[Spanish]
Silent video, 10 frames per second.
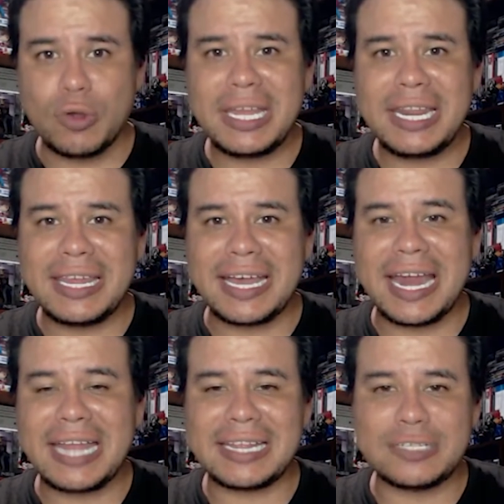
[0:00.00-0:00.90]
dejar
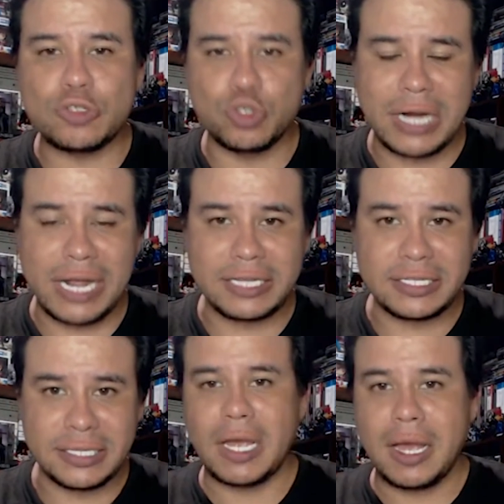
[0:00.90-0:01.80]
atrás sus
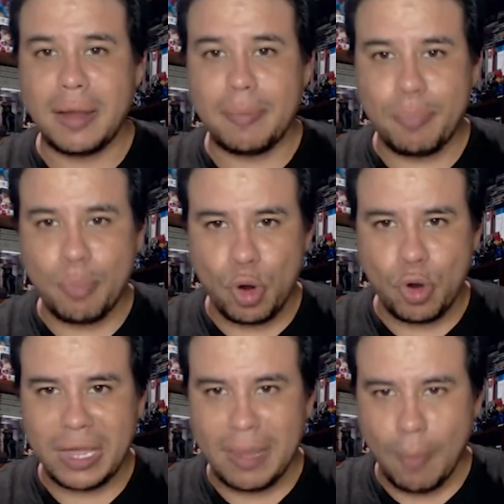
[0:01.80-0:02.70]
raíces, por lo que a
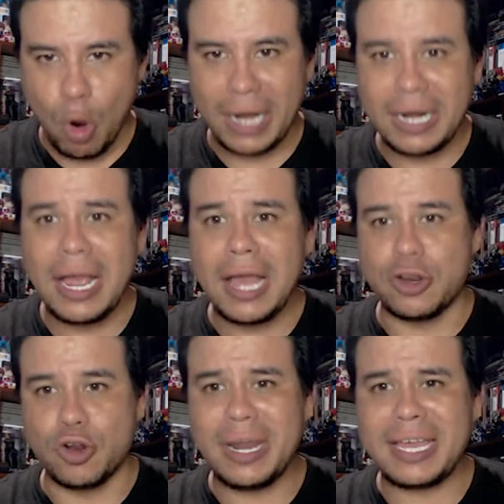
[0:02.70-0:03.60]
Mohan no
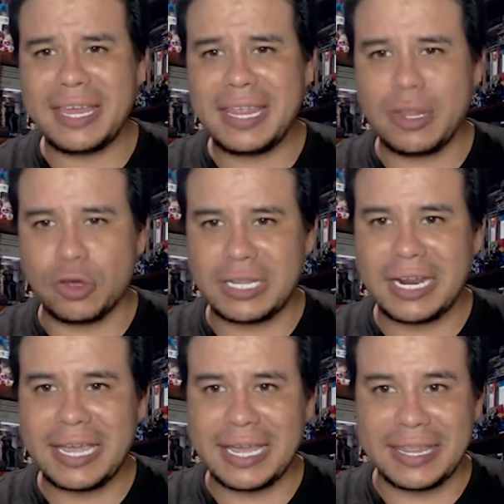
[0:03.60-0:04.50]
le queda de otra que
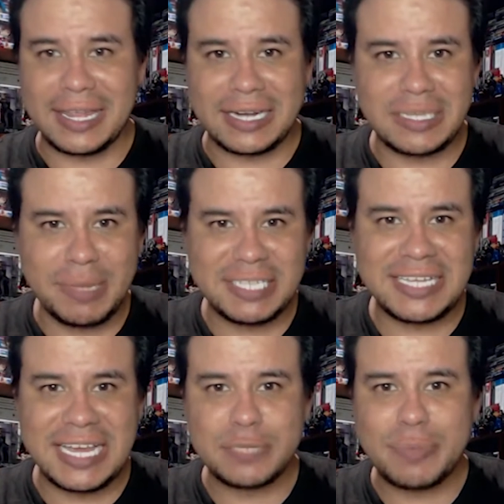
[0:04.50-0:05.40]
quedarse más días
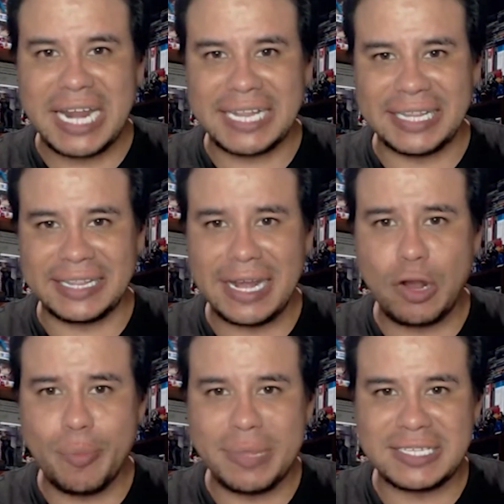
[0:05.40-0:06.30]
para intentar
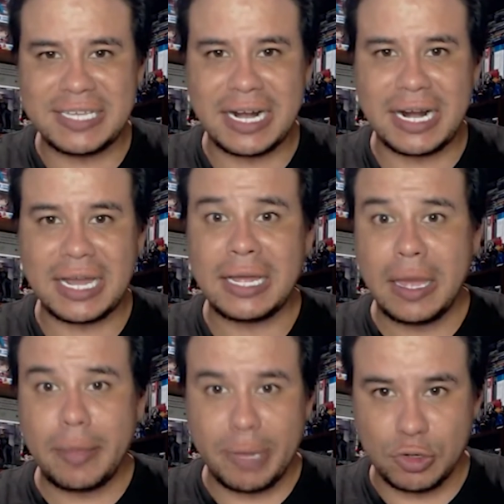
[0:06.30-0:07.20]
convencerla,
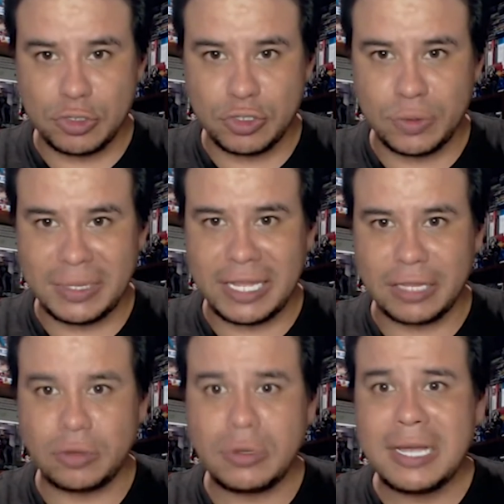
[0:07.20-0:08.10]
pero en su intento
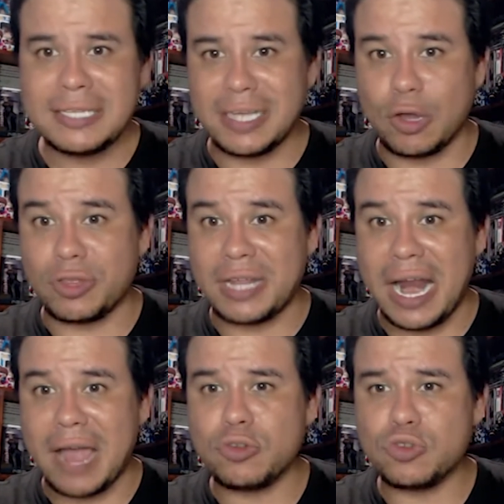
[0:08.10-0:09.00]
se encontrará
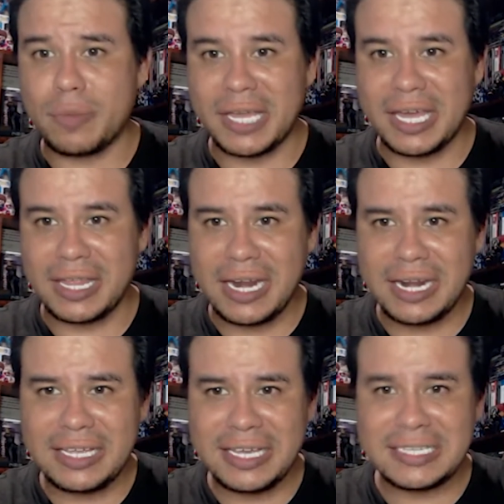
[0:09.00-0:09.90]
con su amiga de la
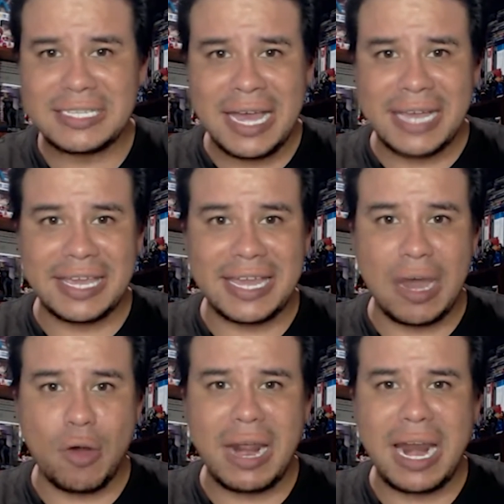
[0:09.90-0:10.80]
niñez, quien
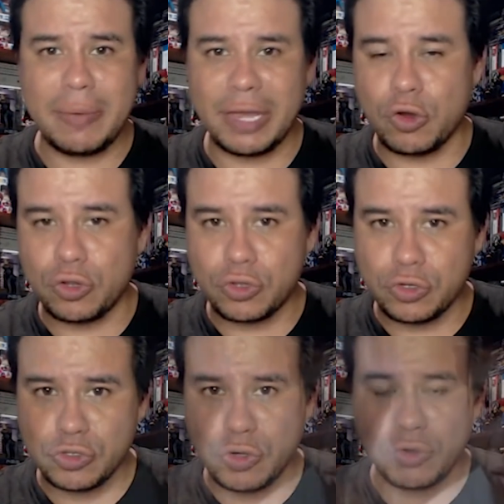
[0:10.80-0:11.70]
ahora la ve con otros
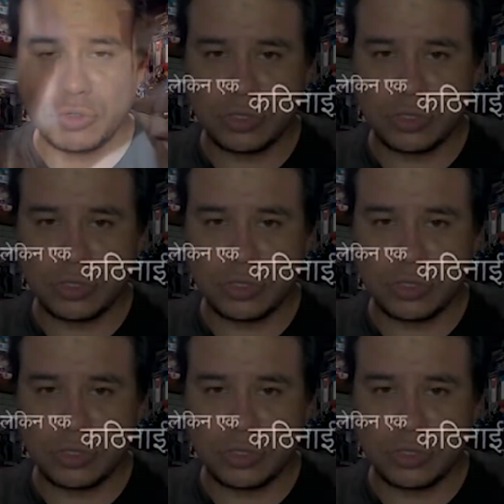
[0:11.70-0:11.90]
ojos,